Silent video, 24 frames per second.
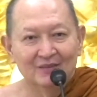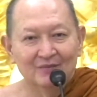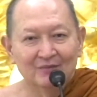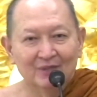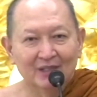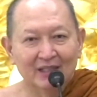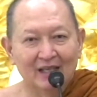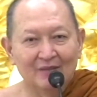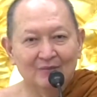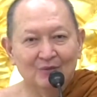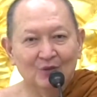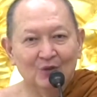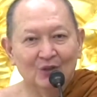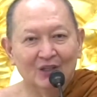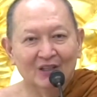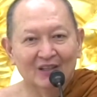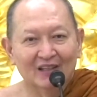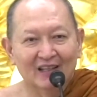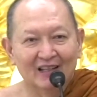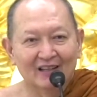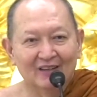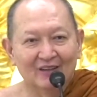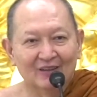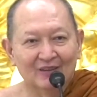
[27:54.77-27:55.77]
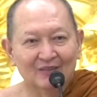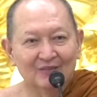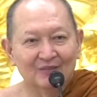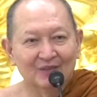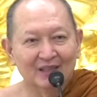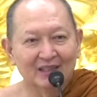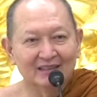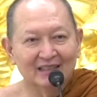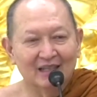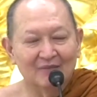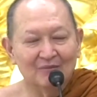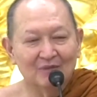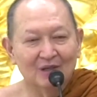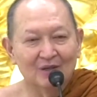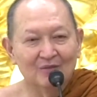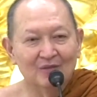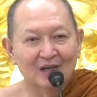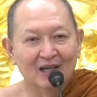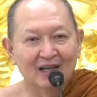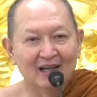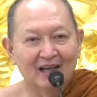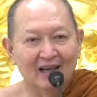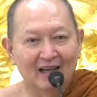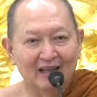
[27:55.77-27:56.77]
ไม่ได้บุญอะไรหรอกไปจับเข้า
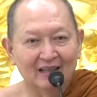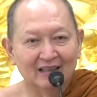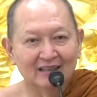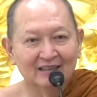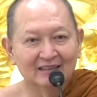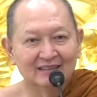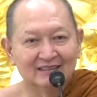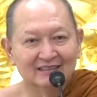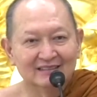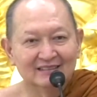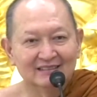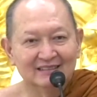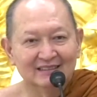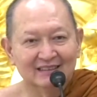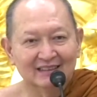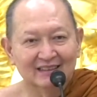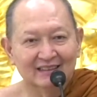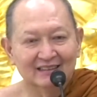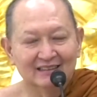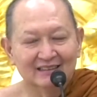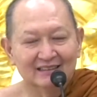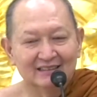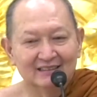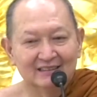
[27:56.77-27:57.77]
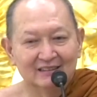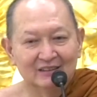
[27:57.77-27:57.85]
มาขังนะ